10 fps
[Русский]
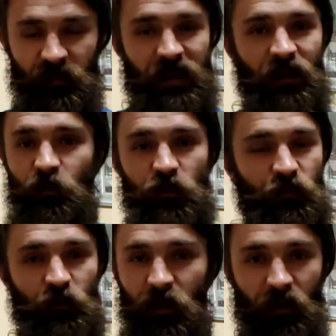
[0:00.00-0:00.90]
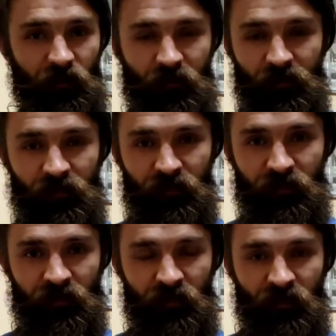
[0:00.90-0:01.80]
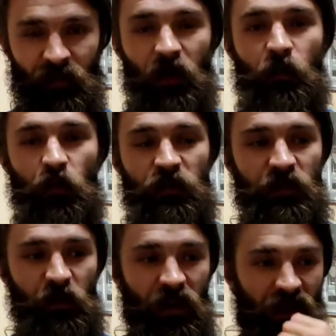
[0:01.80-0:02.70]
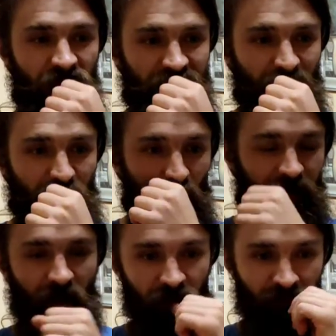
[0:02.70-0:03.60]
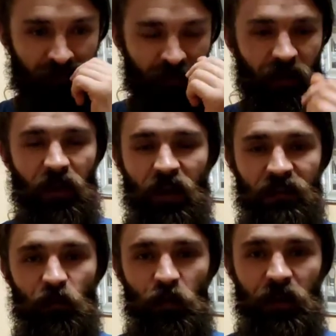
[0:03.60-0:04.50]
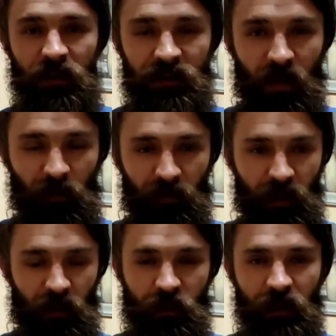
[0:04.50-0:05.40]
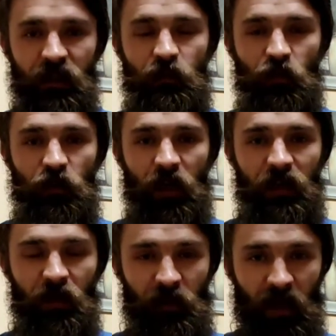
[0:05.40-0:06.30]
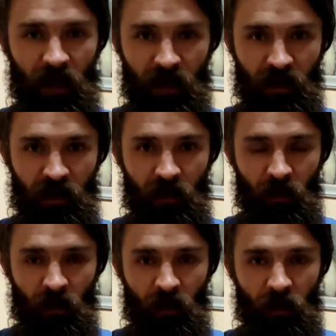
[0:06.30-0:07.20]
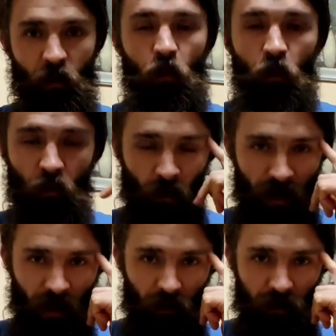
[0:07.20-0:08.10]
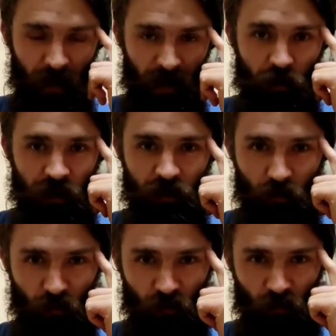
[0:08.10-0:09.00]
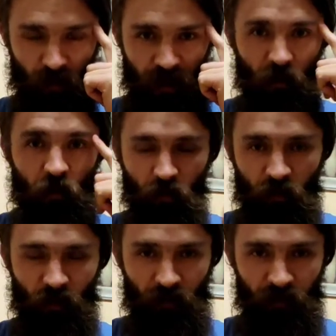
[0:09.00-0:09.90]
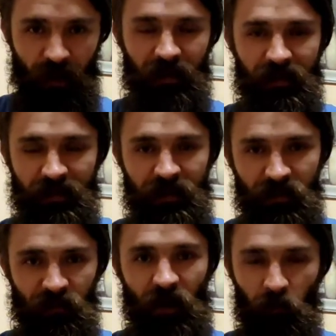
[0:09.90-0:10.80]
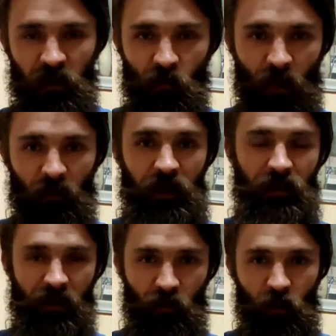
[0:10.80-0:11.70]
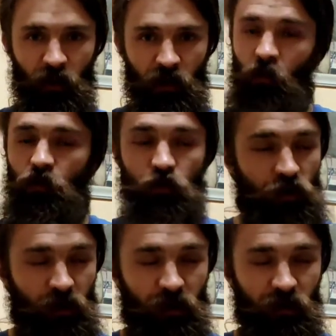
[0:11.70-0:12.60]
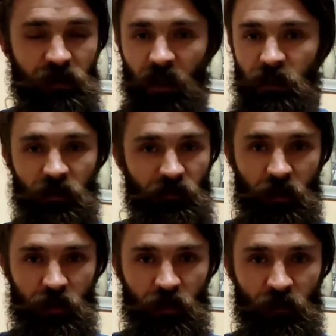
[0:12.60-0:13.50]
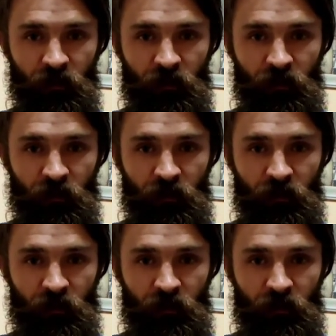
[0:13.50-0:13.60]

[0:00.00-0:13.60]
Все ключи внутри. И любовь к себе – это забота. Это как забота отца, понимаешь? Отец может дать ремня. Ум. У тебя еще есть ум. И ум когда сидит в кабине управления тобой, он чудит страшные вещи.